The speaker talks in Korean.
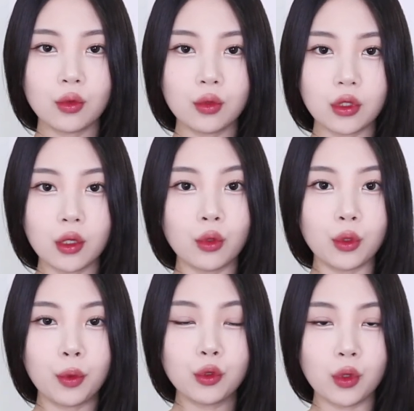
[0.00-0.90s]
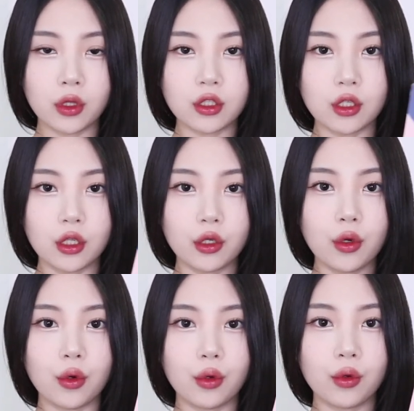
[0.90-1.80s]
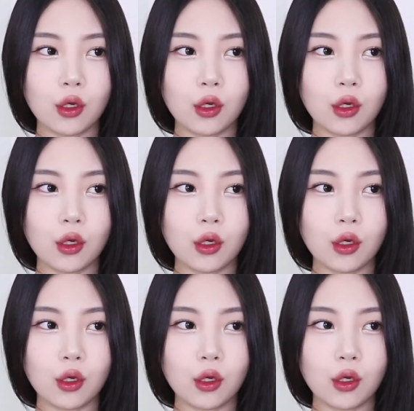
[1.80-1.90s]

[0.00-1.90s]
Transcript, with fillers: 또 따로 입어줘야 되잖아요.